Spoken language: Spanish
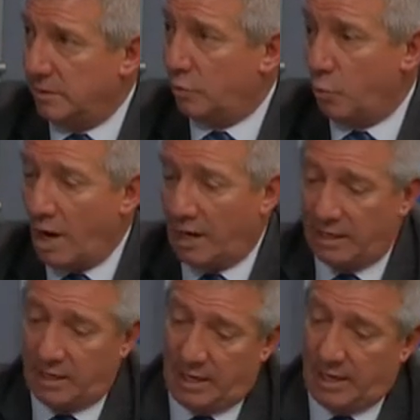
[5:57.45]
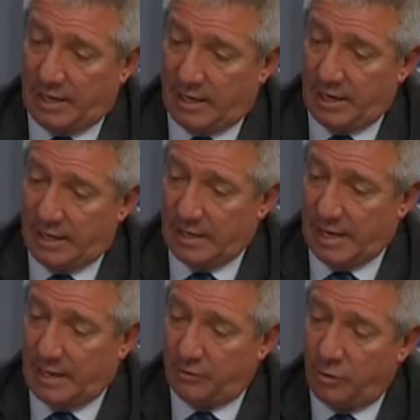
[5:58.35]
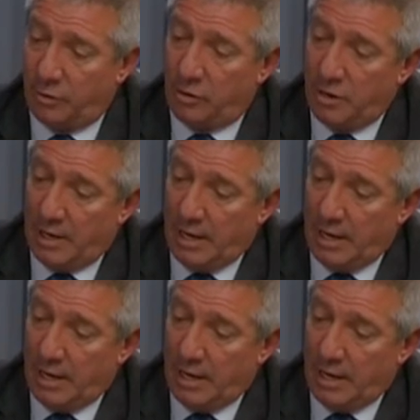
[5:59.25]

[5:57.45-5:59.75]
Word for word: los cuales, a, no,